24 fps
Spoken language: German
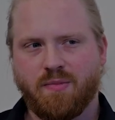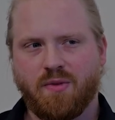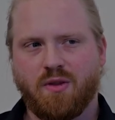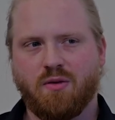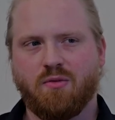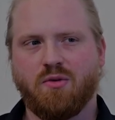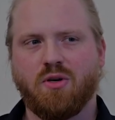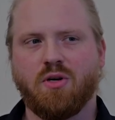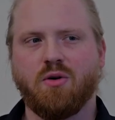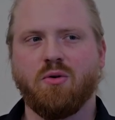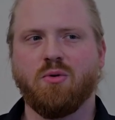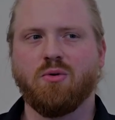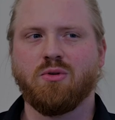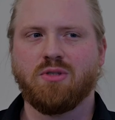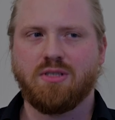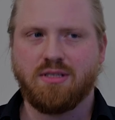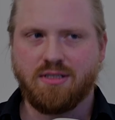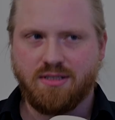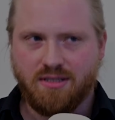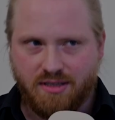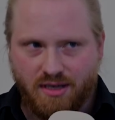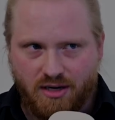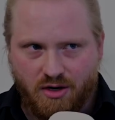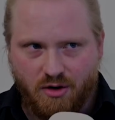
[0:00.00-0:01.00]
Wie groß
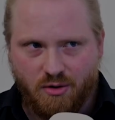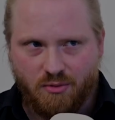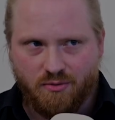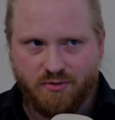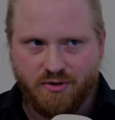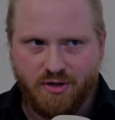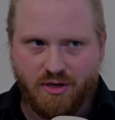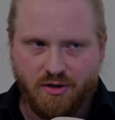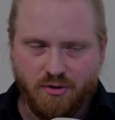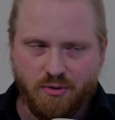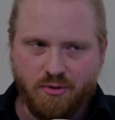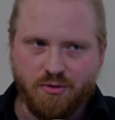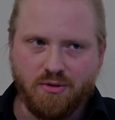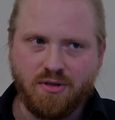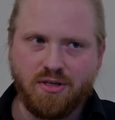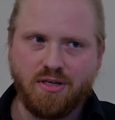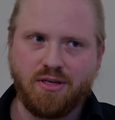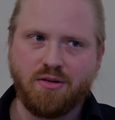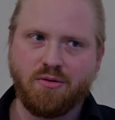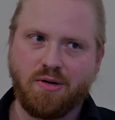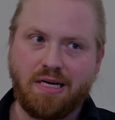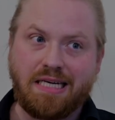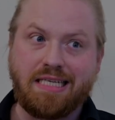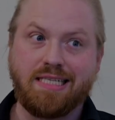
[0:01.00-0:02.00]
ist der Kopf der
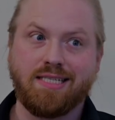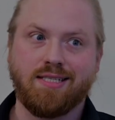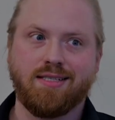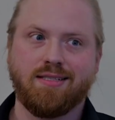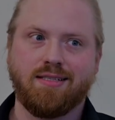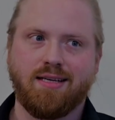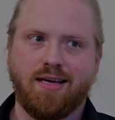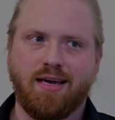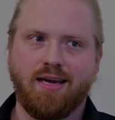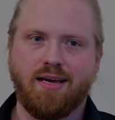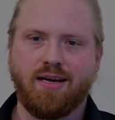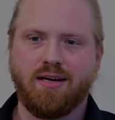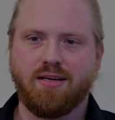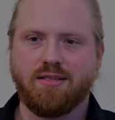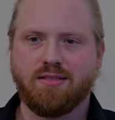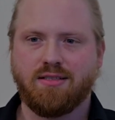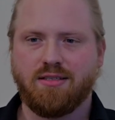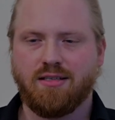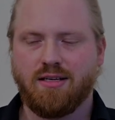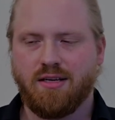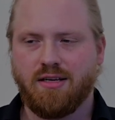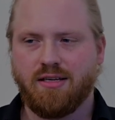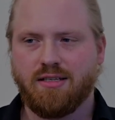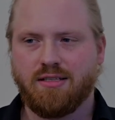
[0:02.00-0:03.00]
Kundin oder des Trägers
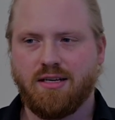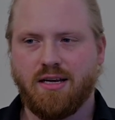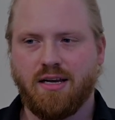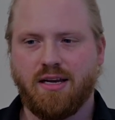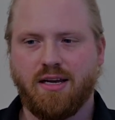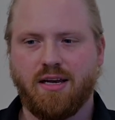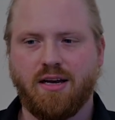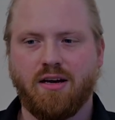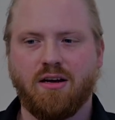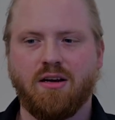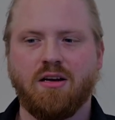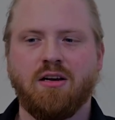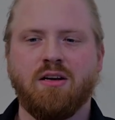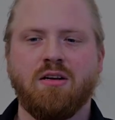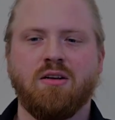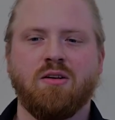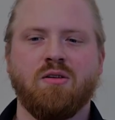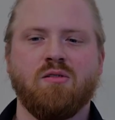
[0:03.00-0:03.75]
hinterher?